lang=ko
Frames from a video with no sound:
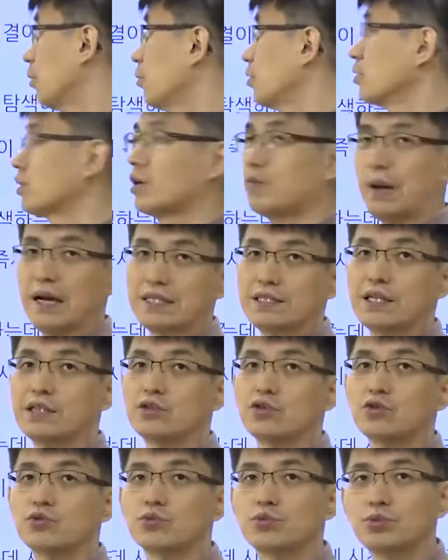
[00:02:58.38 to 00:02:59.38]
하면 그냥
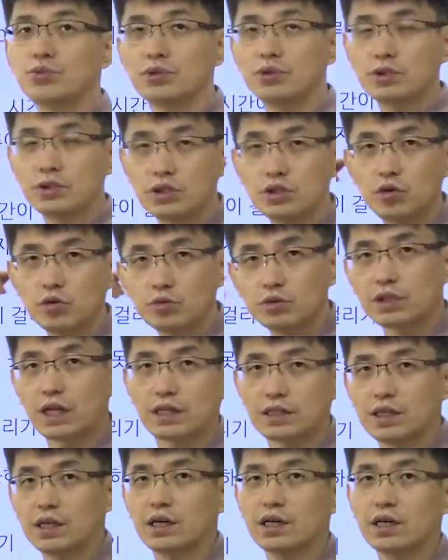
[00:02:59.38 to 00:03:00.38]
마찰적 실업을
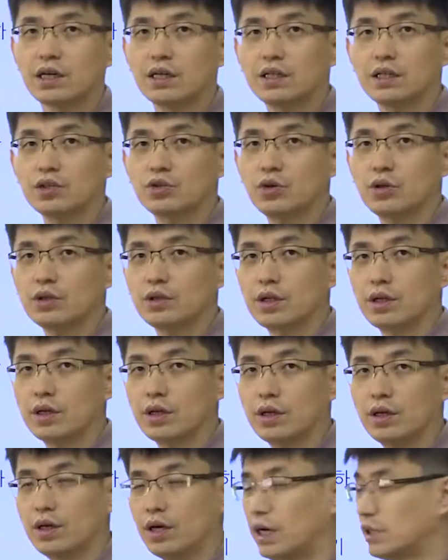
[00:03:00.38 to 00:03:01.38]
딱 생각해 내셔야 돼.
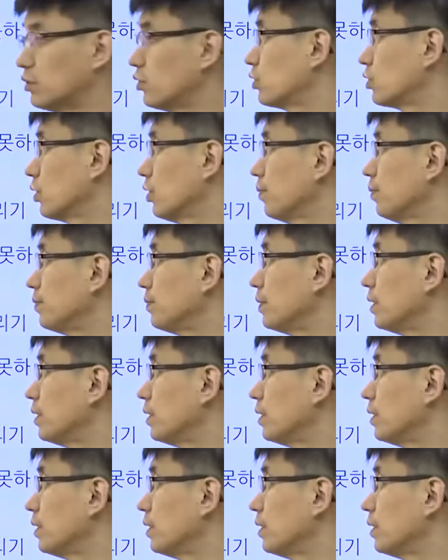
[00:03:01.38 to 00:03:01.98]
아셨죠?